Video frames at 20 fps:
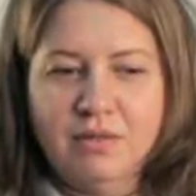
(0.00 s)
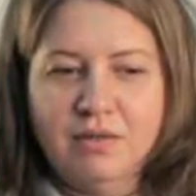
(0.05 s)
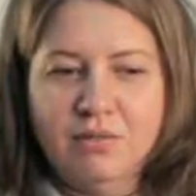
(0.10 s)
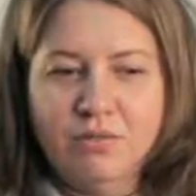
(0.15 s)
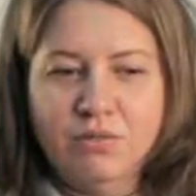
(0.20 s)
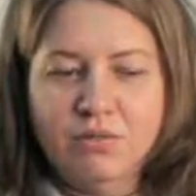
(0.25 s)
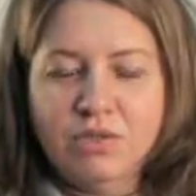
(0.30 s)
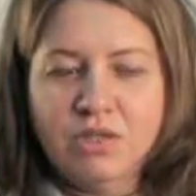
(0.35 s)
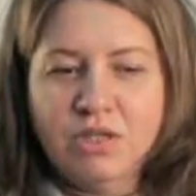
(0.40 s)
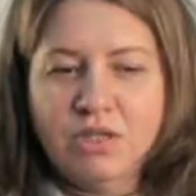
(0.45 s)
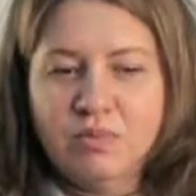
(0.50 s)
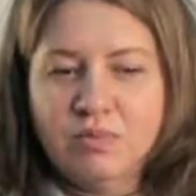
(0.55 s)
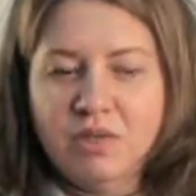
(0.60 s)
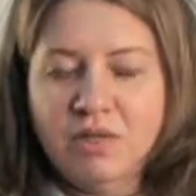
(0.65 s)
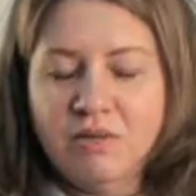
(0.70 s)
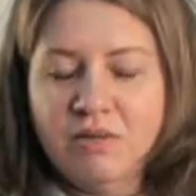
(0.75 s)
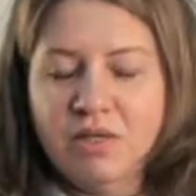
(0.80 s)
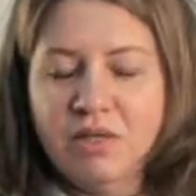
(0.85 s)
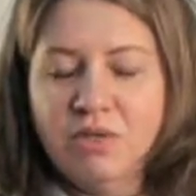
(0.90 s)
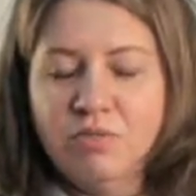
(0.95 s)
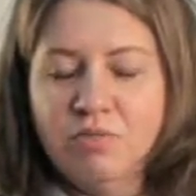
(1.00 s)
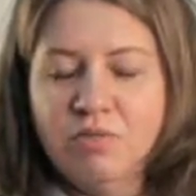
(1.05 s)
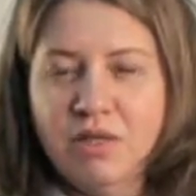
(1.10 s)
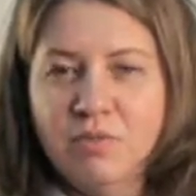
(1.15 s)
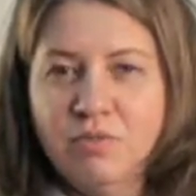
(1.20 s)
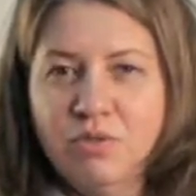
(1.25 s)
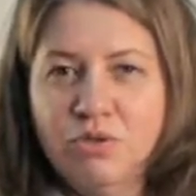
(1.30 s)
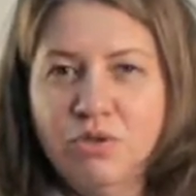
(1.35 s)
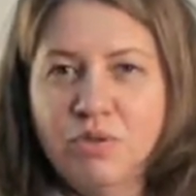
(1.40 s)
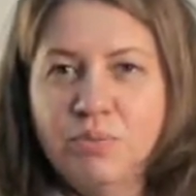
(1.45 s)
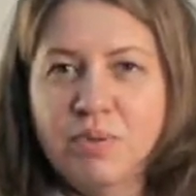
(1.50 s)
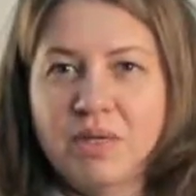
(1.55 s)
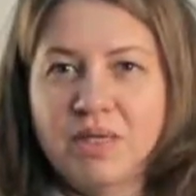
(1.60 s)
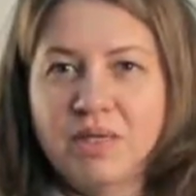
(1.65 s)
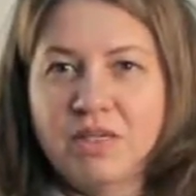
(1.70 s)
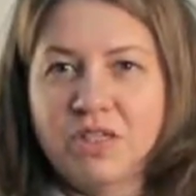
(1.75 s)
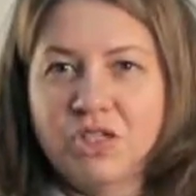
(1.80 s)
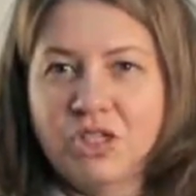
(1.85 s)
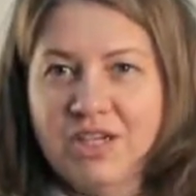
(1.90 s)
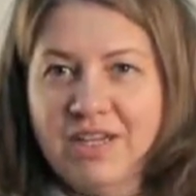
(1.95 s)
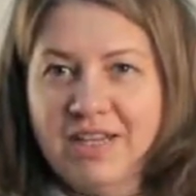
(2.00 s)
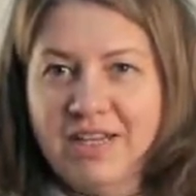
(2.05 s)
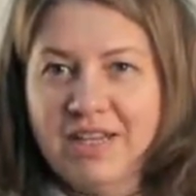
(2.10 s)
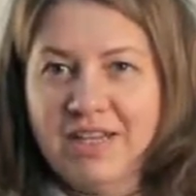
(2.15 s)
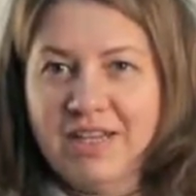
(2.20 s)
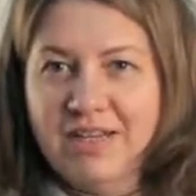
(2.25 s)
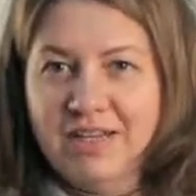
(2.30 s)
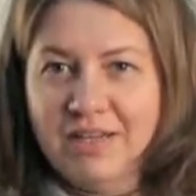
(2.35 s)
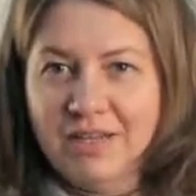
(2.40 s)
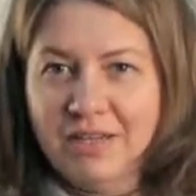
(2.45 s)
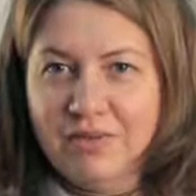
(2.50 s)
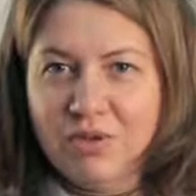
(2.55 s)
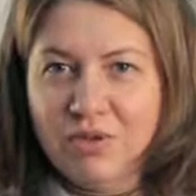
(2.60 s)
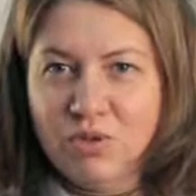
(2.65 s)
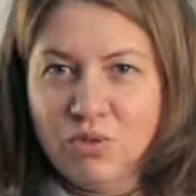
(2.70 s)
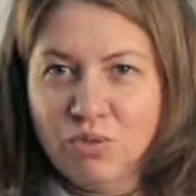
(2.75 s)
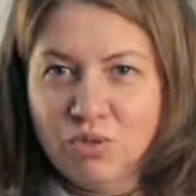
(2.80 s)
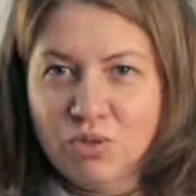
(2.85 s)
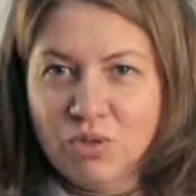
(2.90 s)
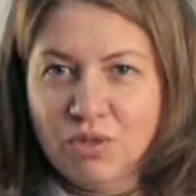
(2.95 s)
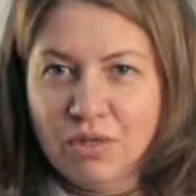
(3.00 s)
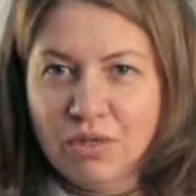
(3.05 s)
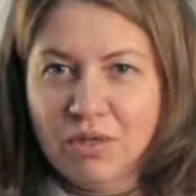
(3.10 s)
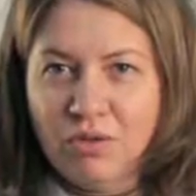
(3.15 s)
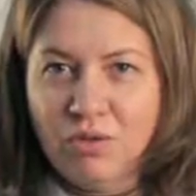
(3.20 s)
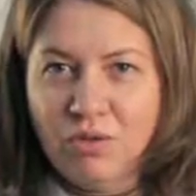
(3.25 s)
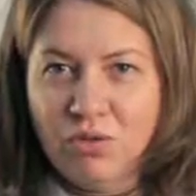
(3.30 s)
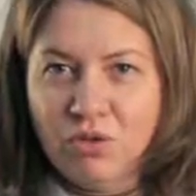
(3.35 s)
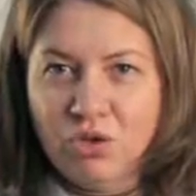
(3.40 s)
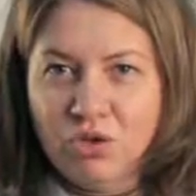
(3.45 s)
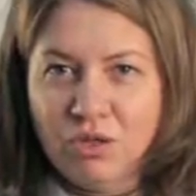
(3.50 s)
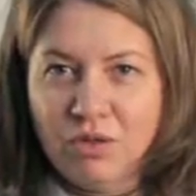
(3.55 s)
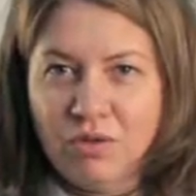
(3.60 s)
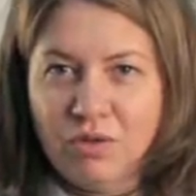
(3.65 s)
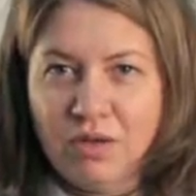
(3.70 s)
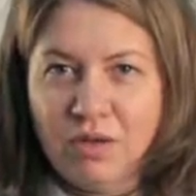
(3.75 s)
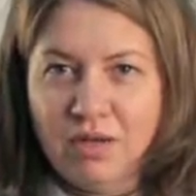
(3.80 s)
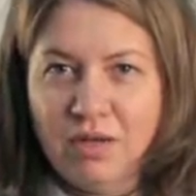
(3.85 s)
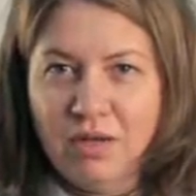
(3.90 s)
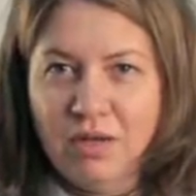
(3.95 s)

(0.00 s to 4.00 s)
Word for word: Ну, скажем так, там идет продолжение этого курса очного.